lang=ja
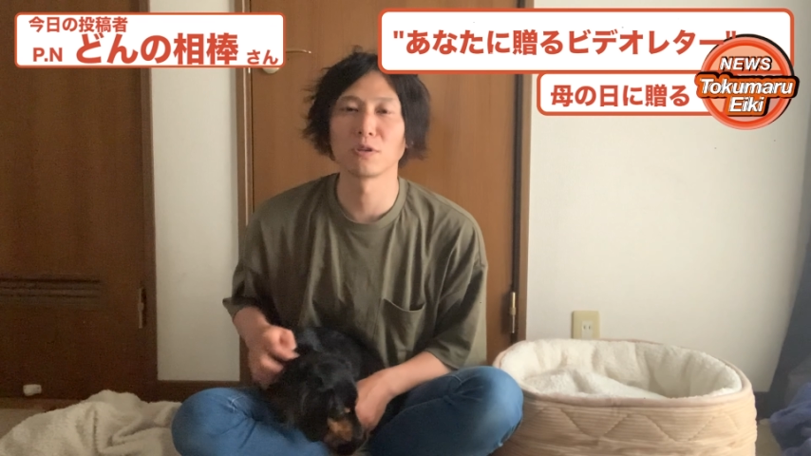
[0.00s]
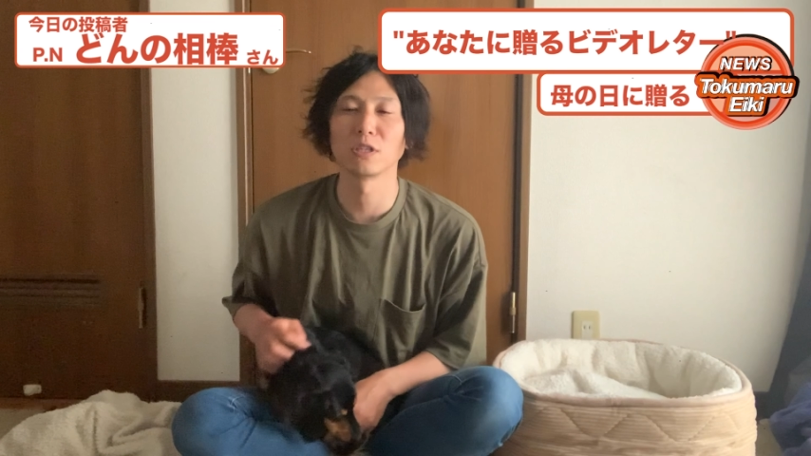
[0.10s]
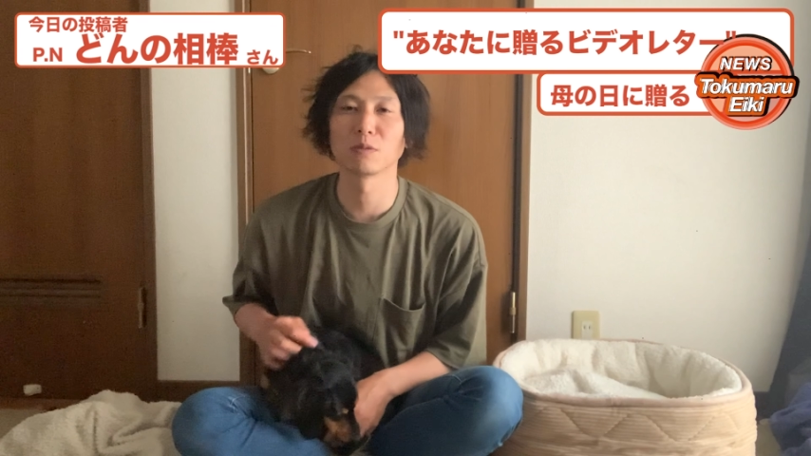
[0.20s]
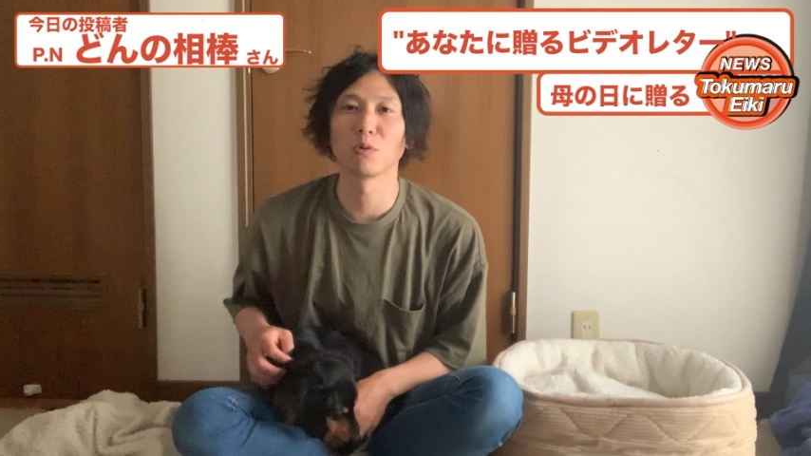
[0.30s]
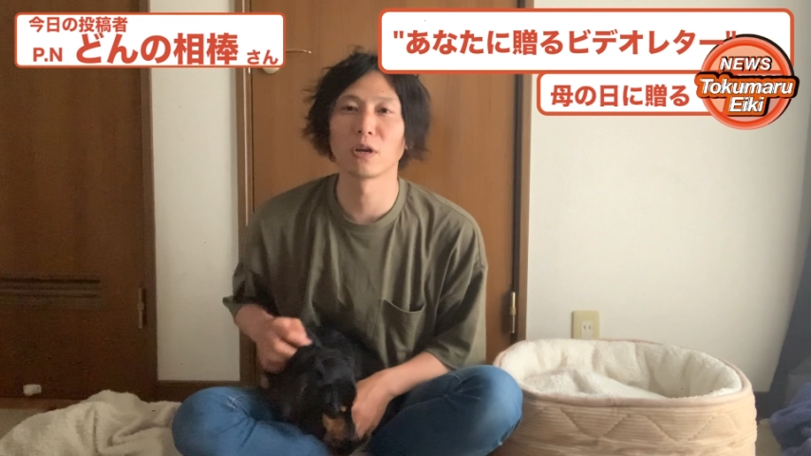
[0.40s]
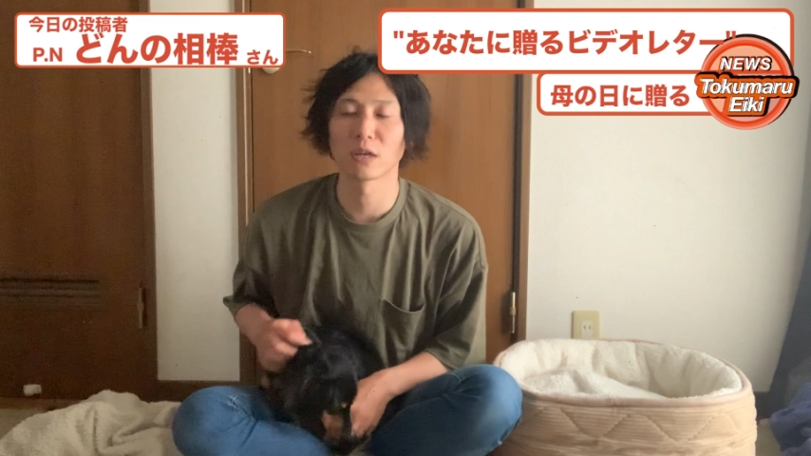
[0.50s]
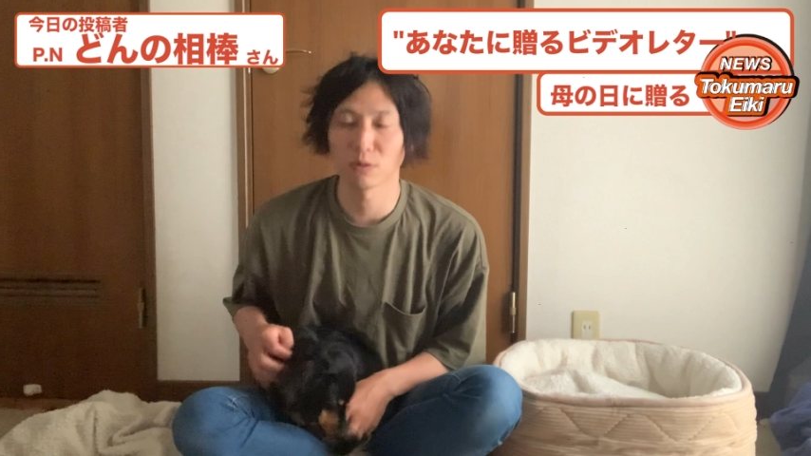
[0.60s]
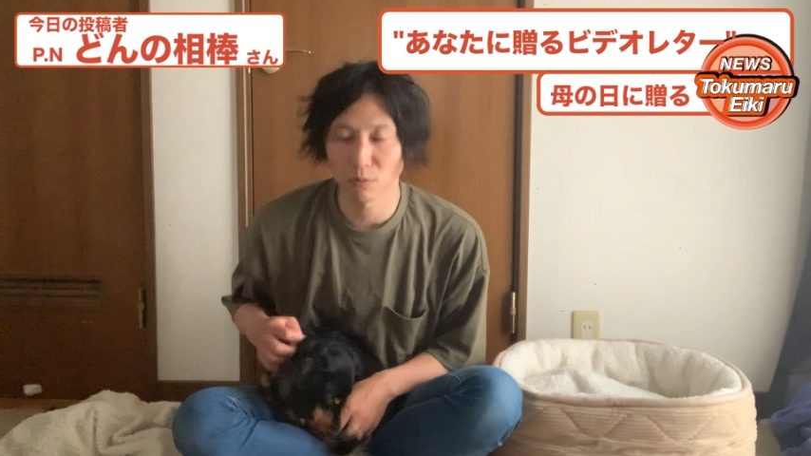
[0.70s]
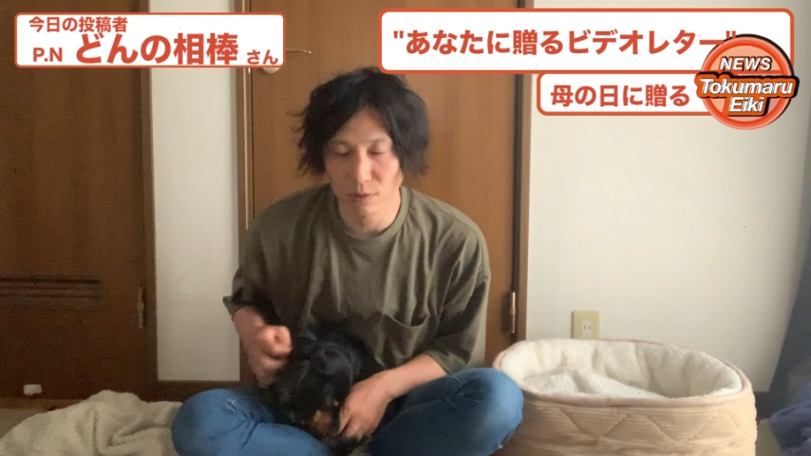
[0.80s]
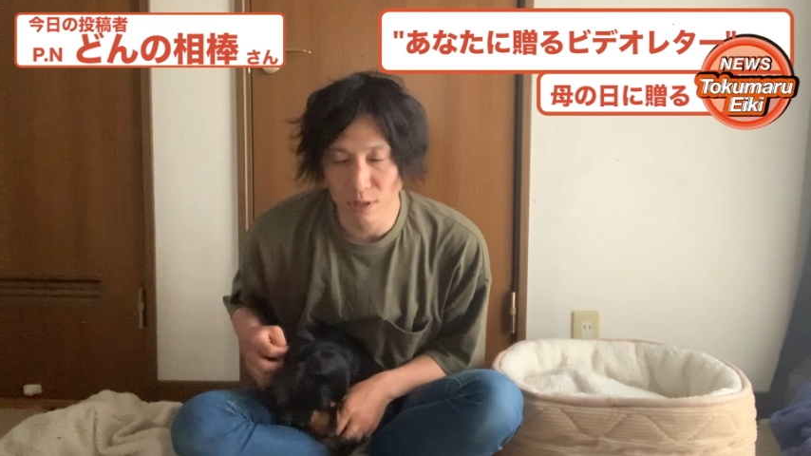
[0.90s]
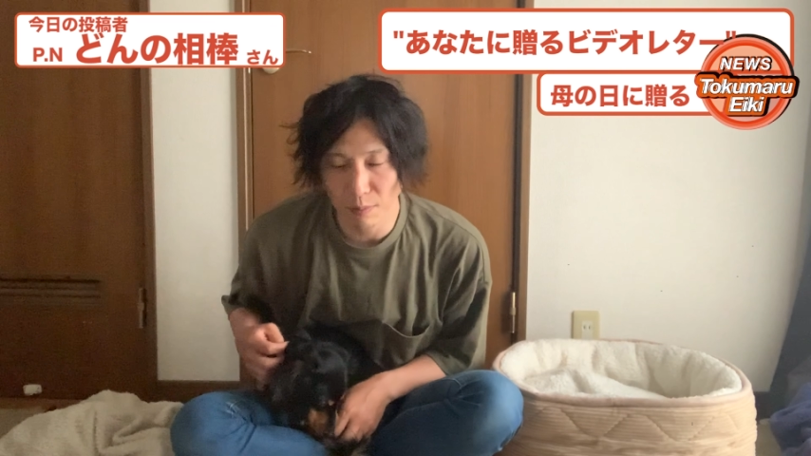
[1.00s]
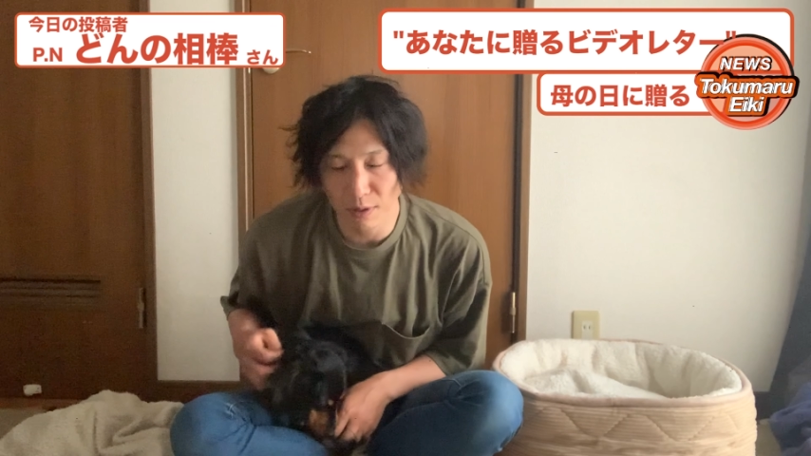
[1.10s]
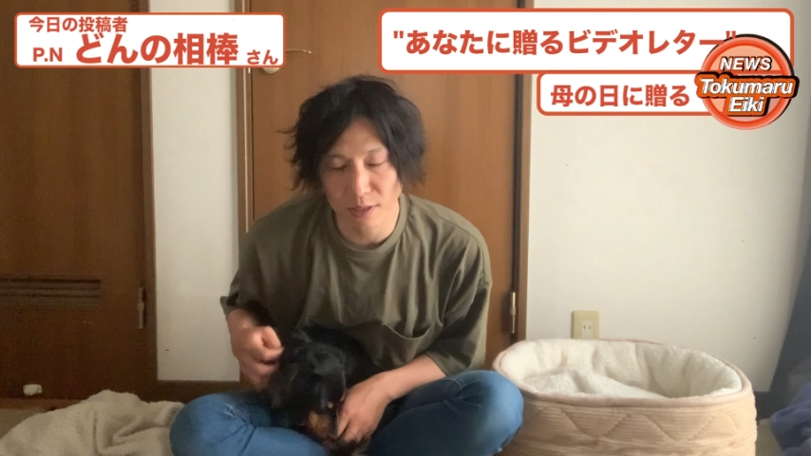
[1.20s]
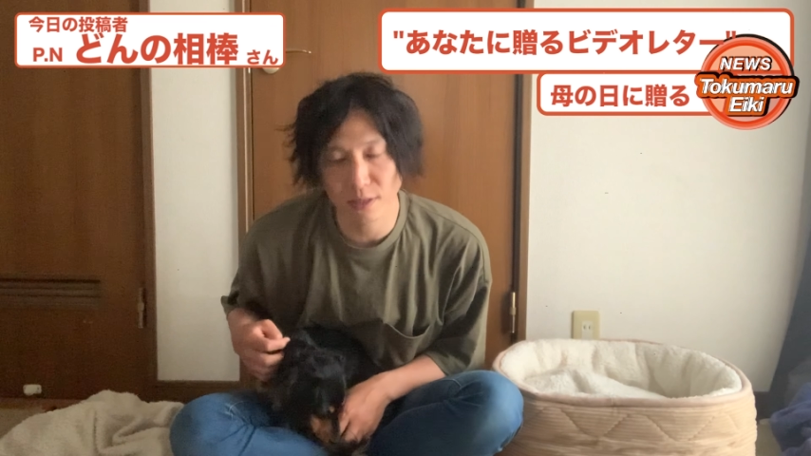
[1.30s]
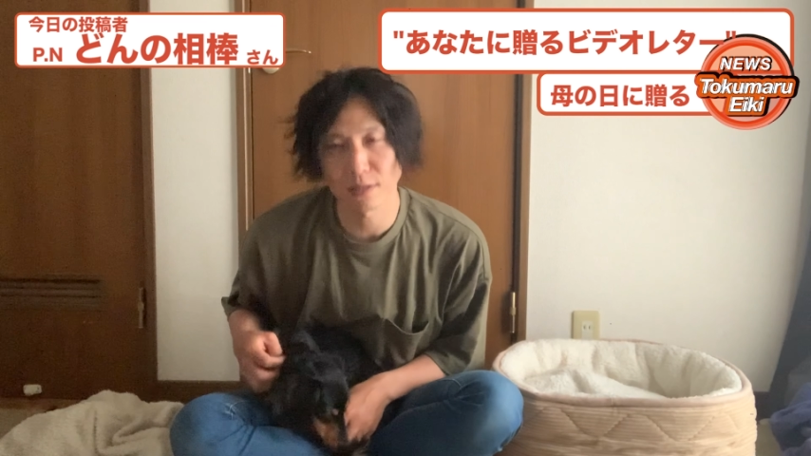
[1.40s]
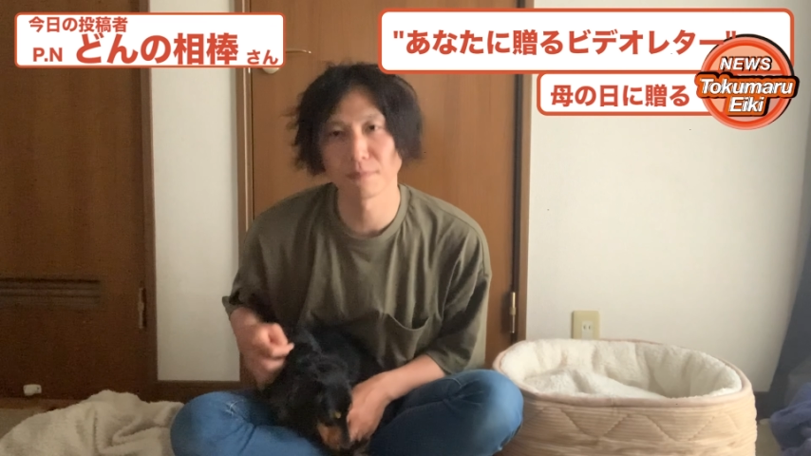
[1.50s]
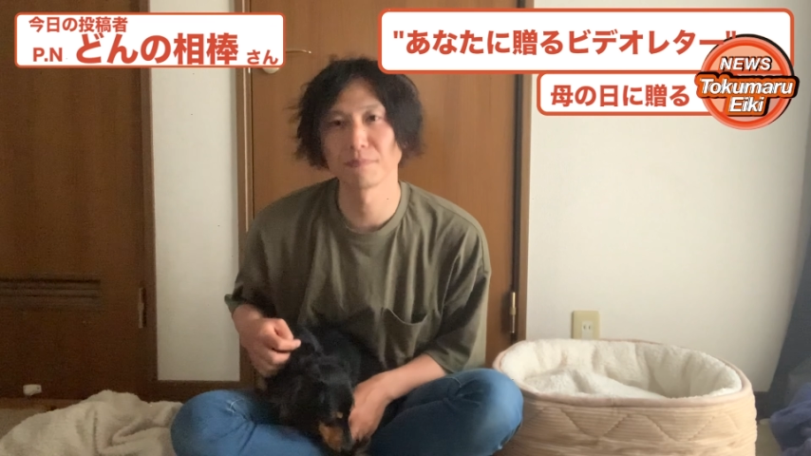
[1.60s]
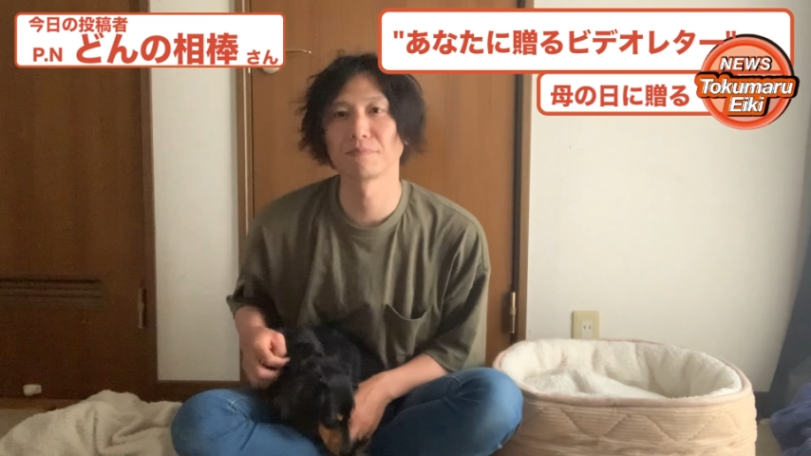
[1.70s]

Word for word: 当にいつもありがとうございます